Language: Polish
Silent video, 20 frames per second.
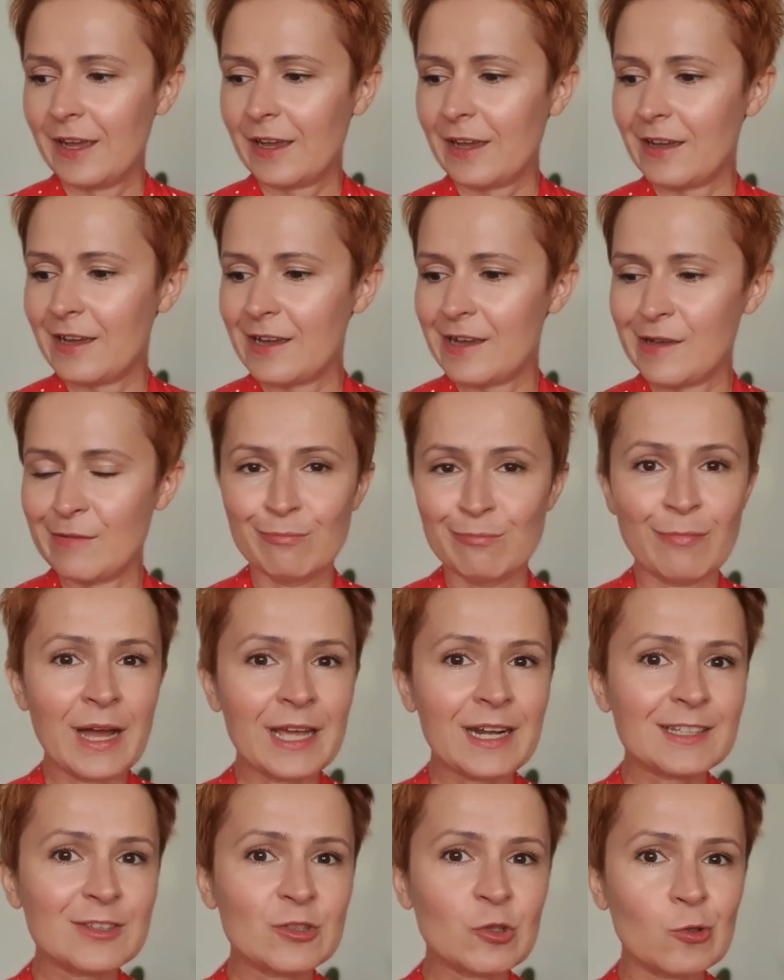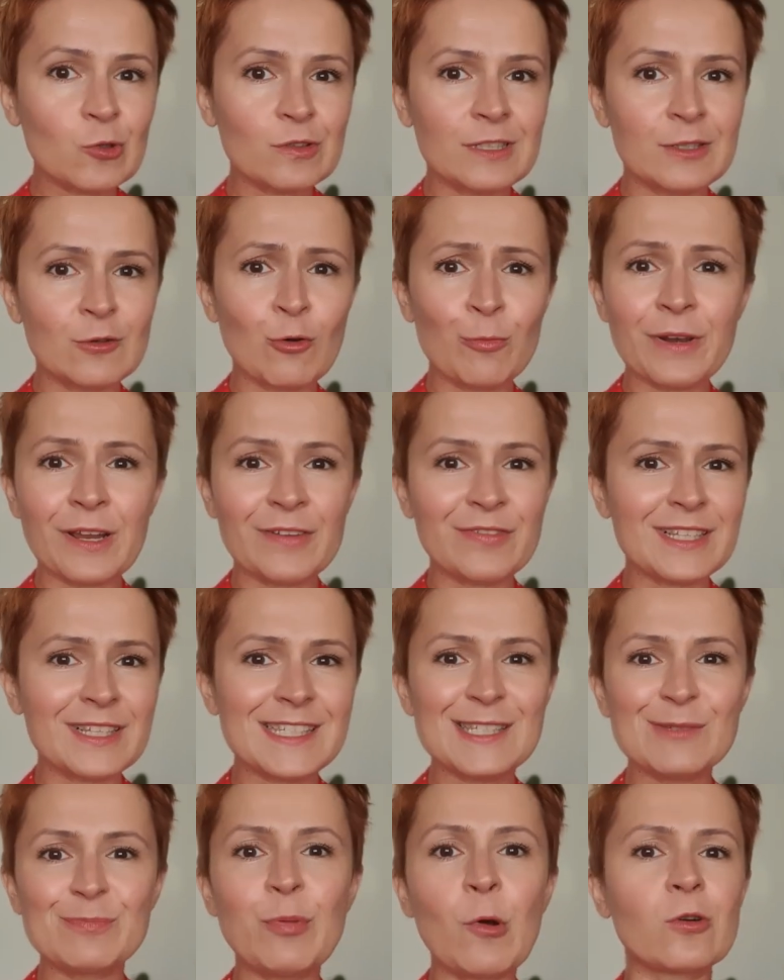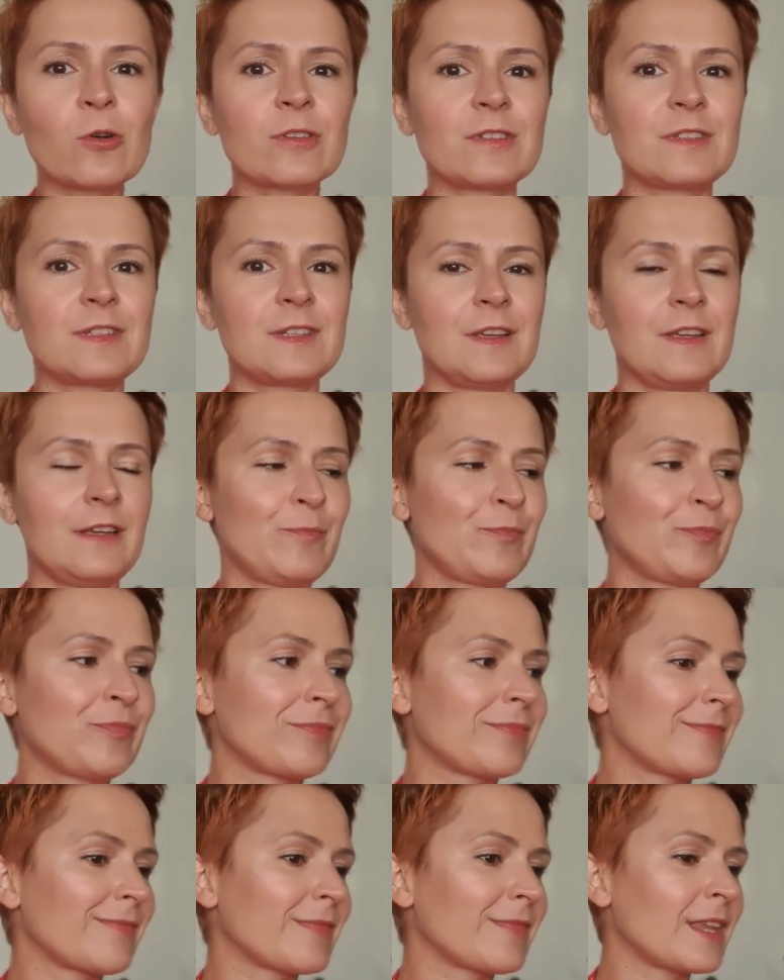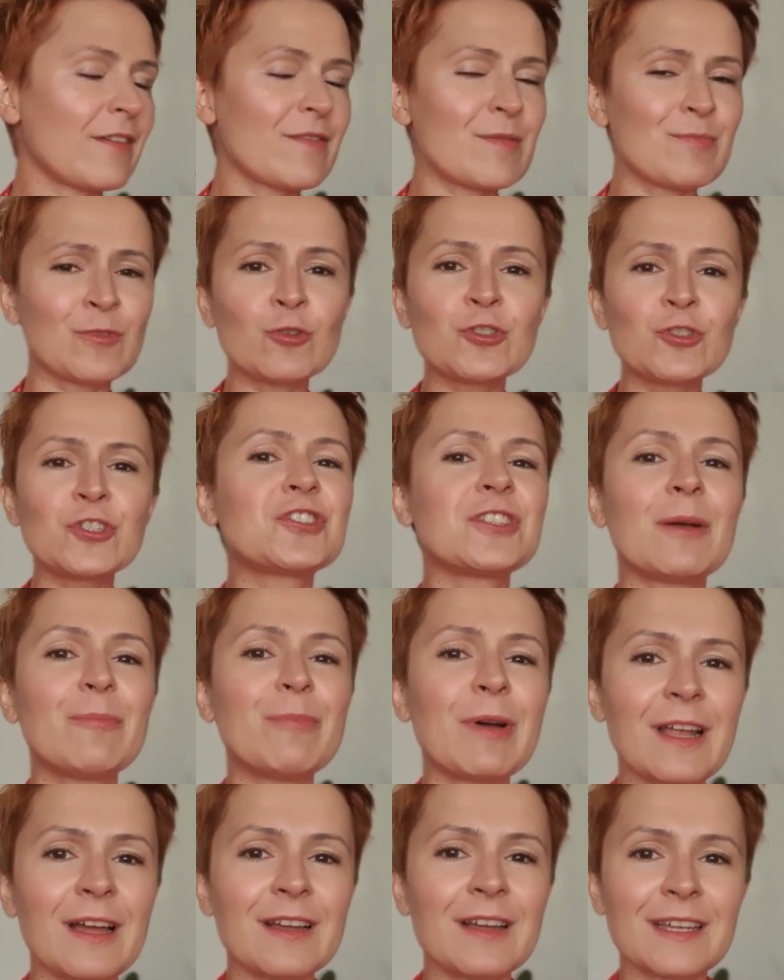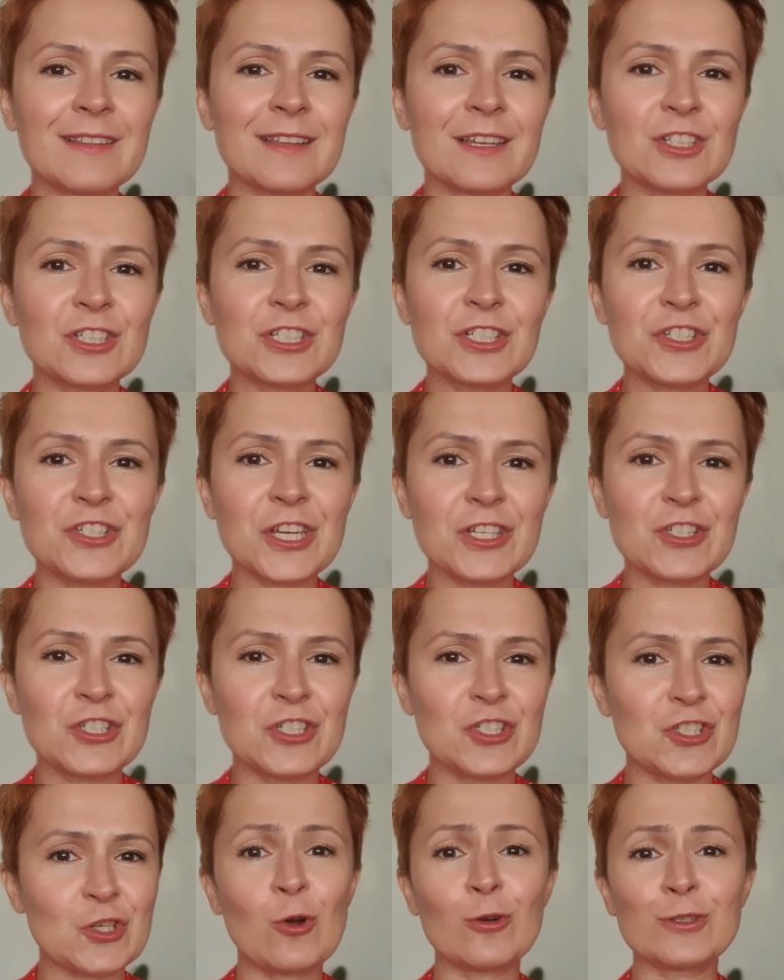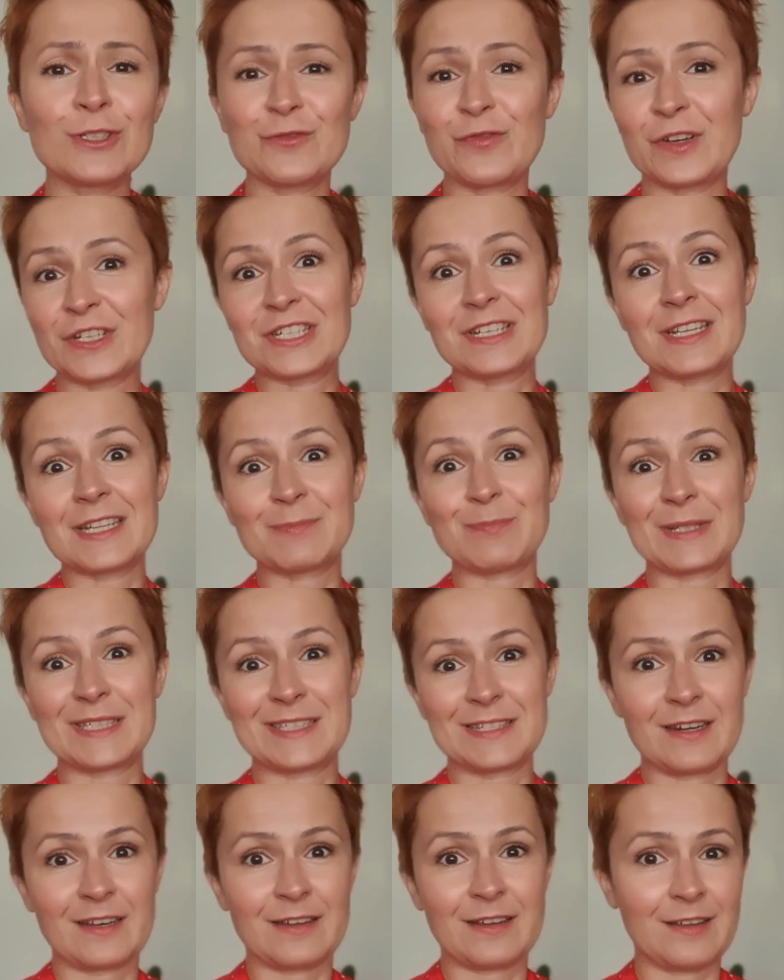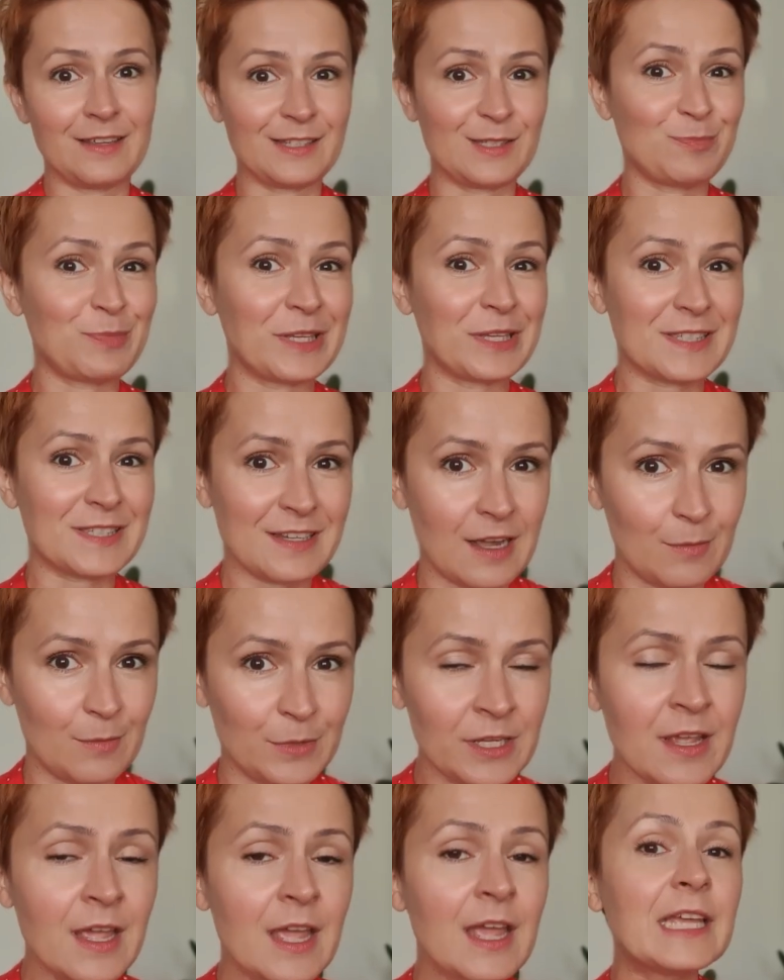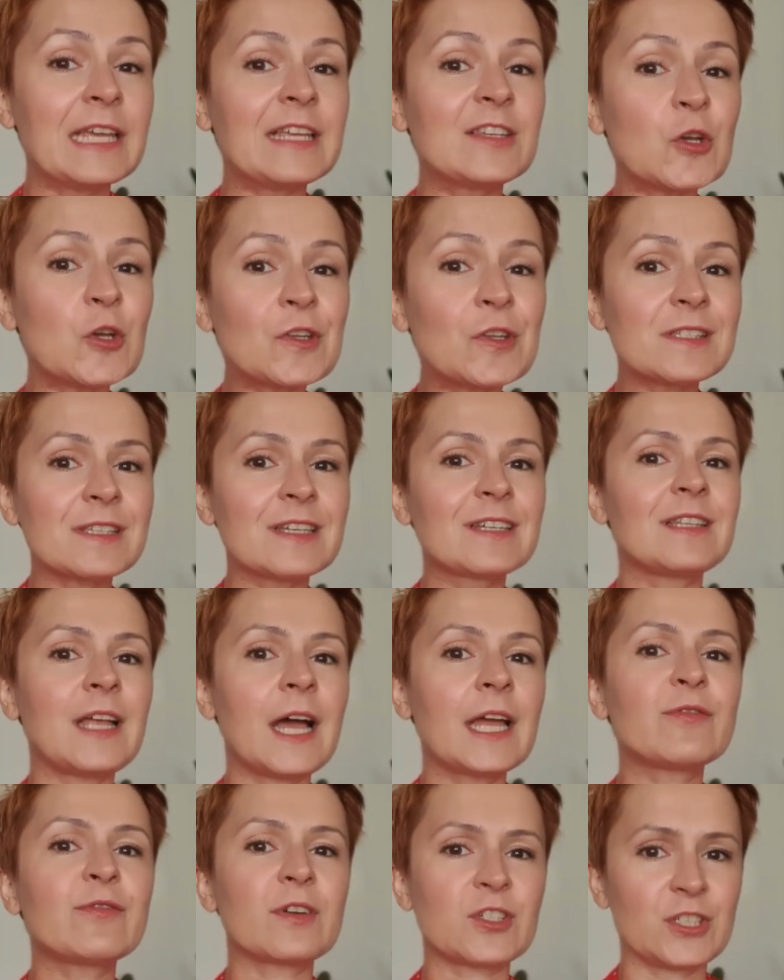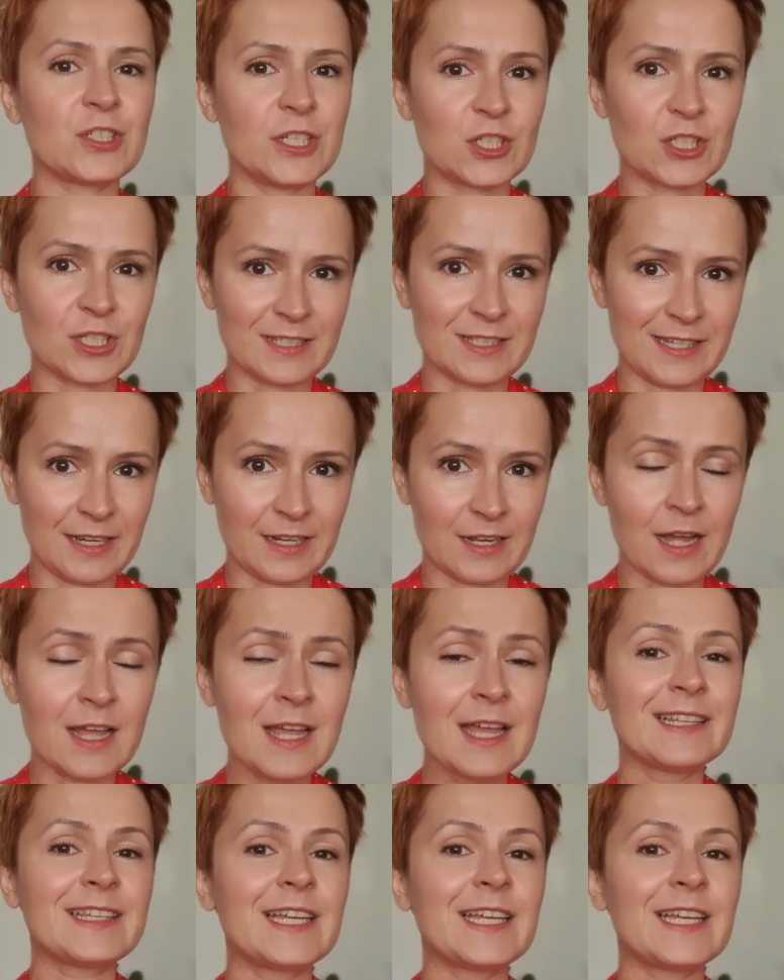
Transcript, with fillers: e, maratony, uprawiać sporty, mm, nie wiem, nosić na barana nasze dzieci, czy chodzić właśnie na spacery z pieskami i to jest ich najważniejsza cecha.